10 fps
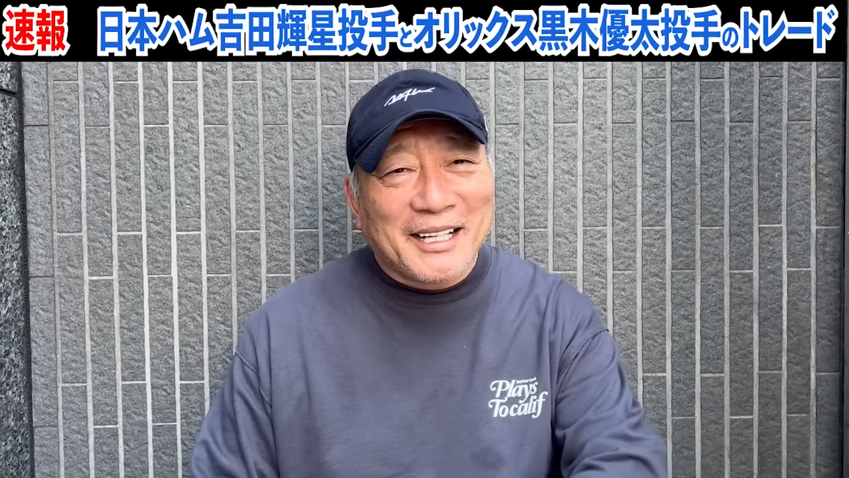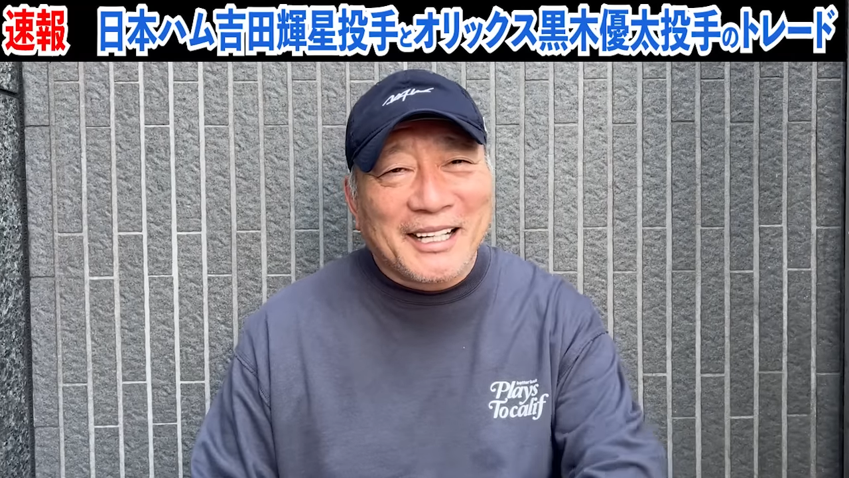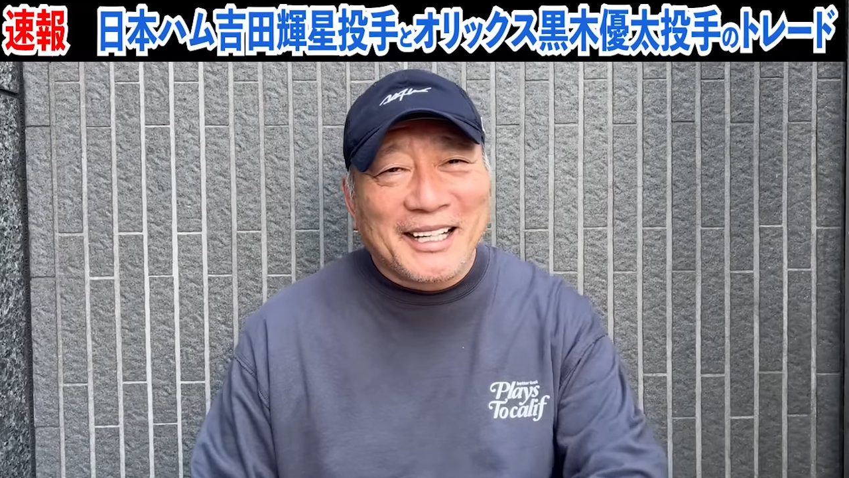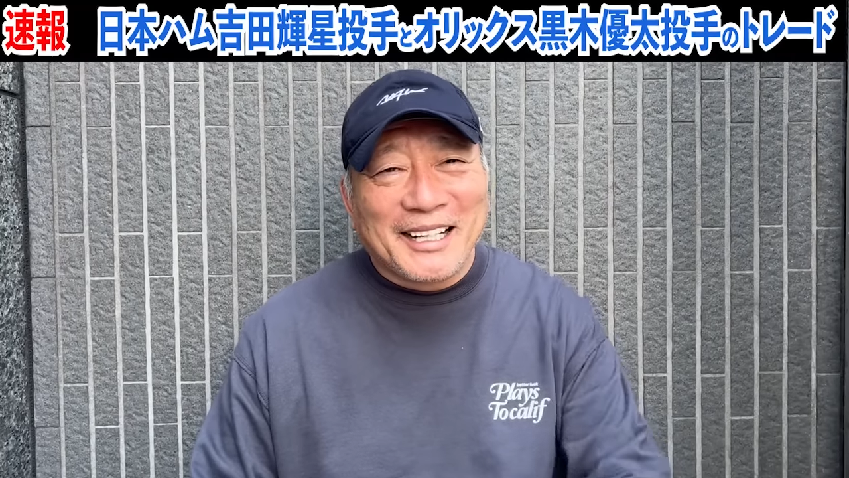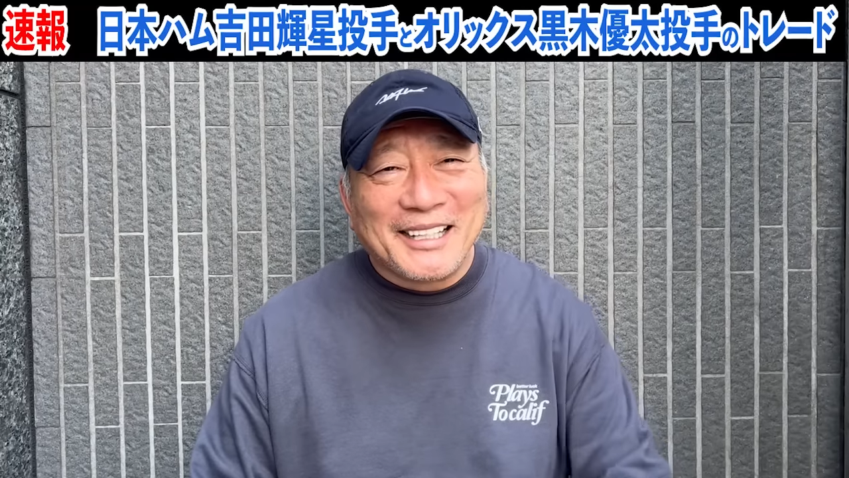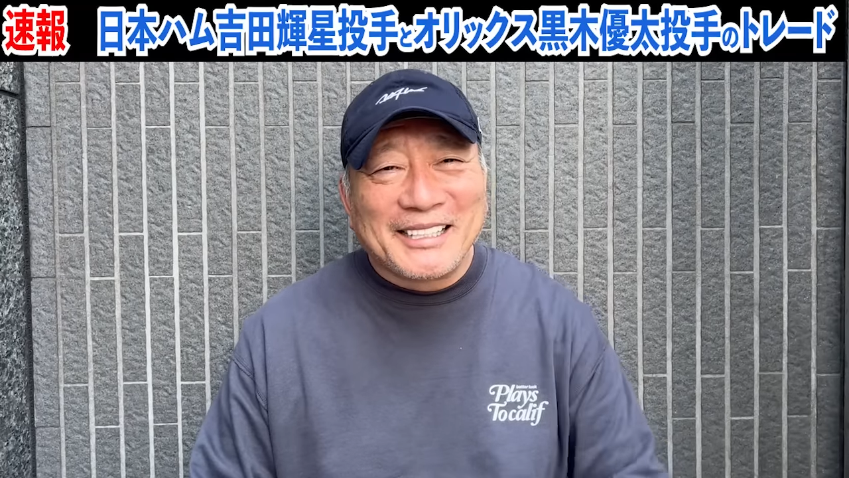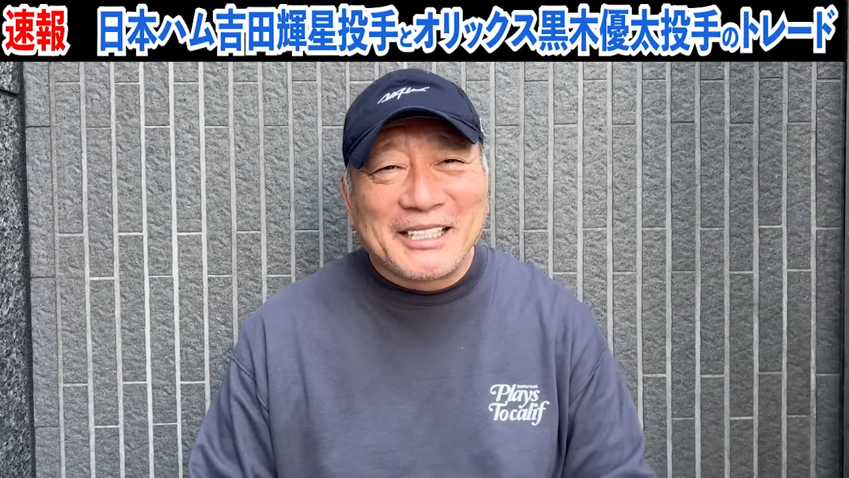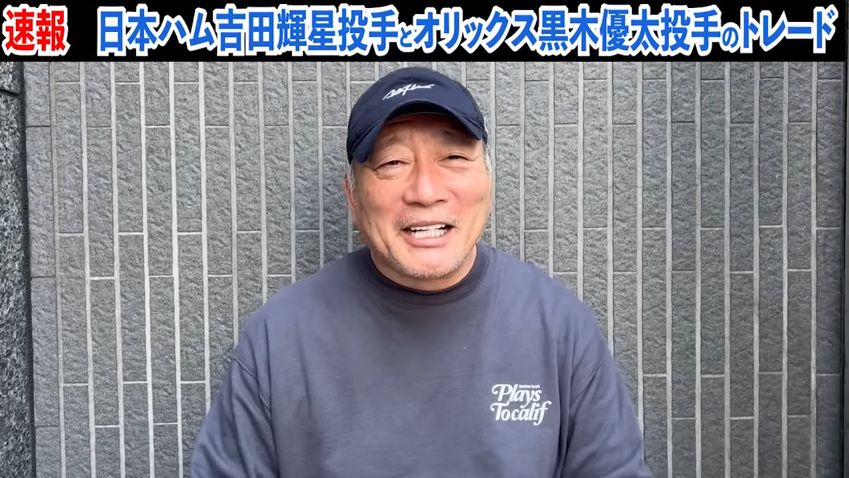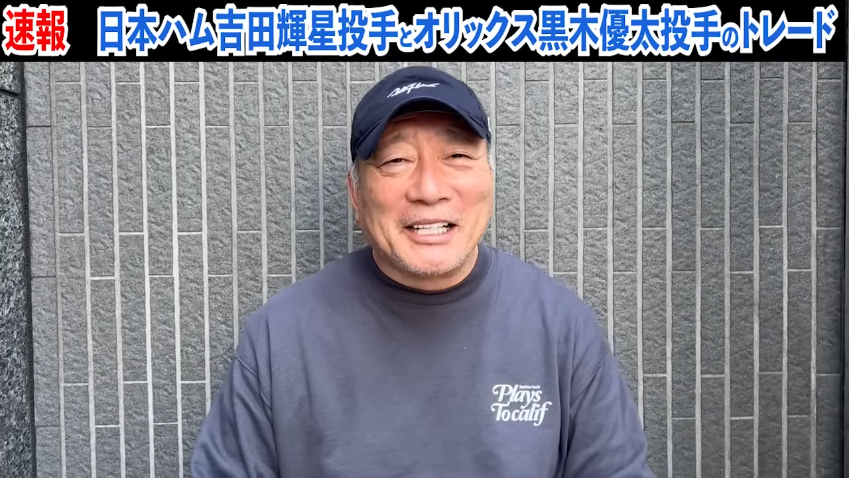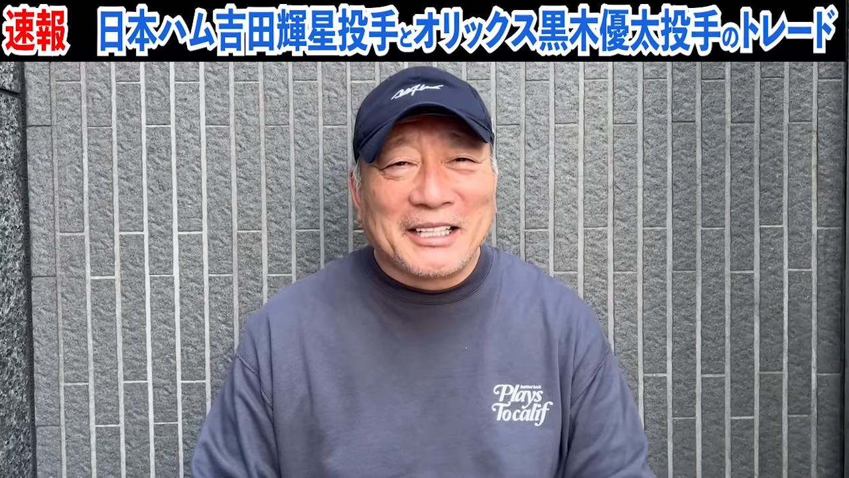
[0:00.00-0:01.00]
ら
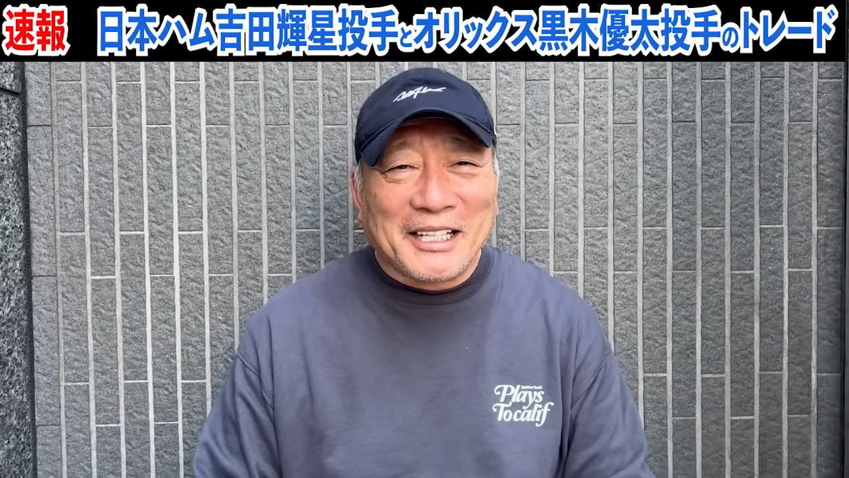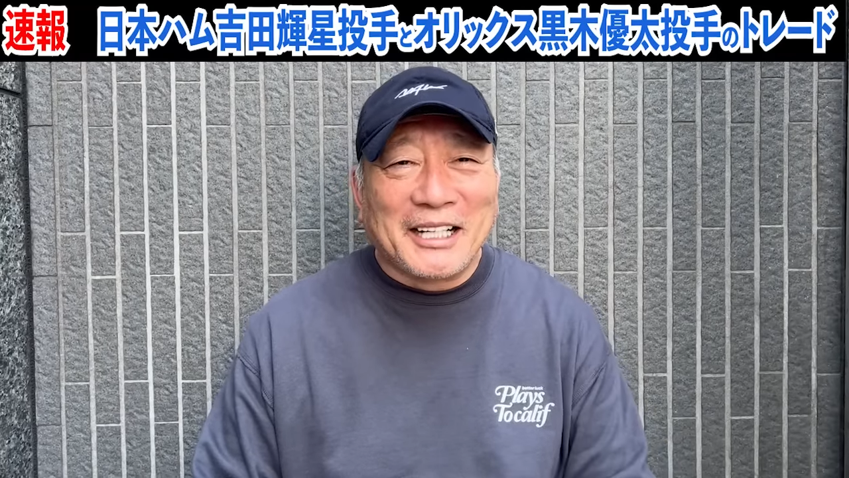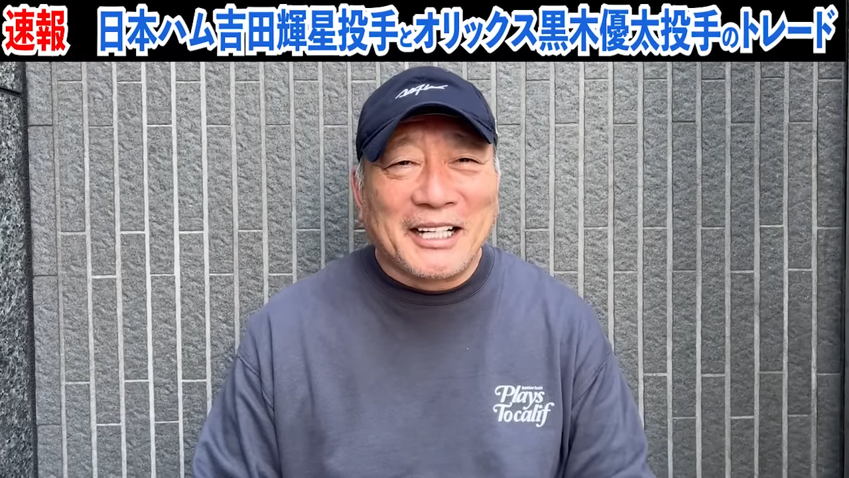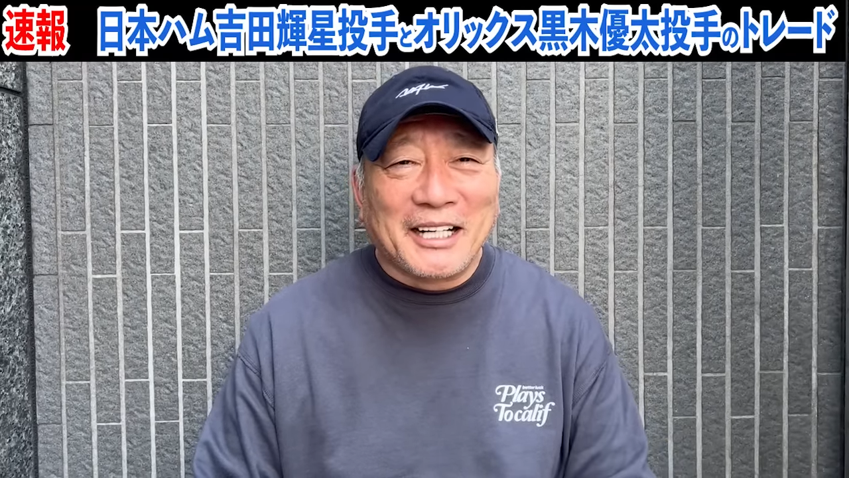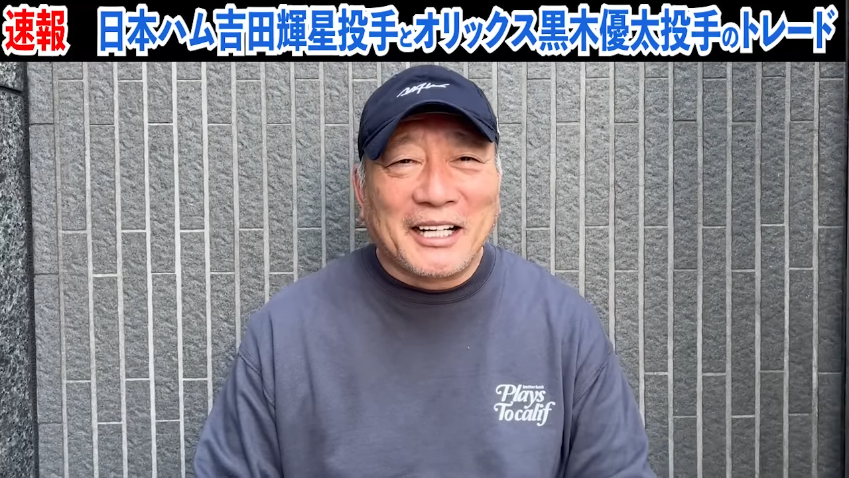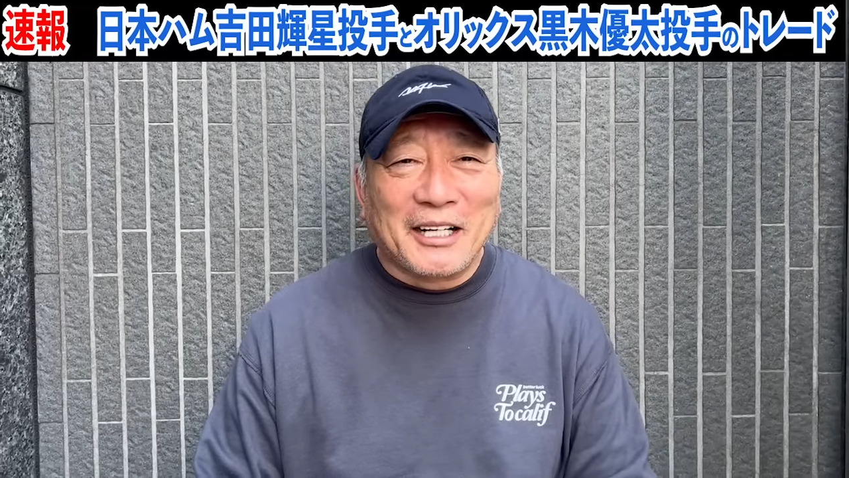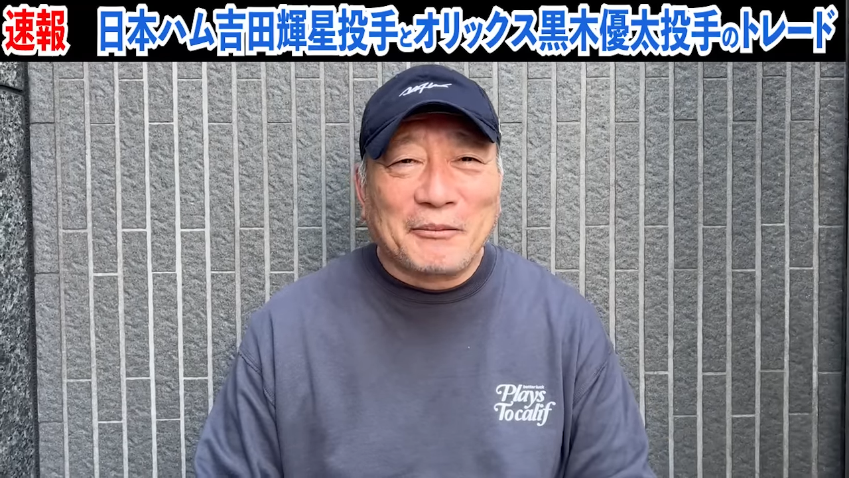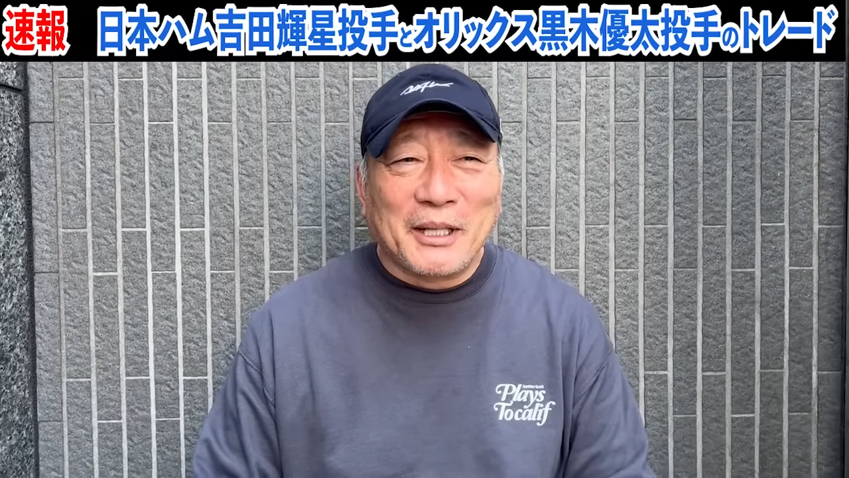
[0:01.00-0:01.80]
仕掛けたら、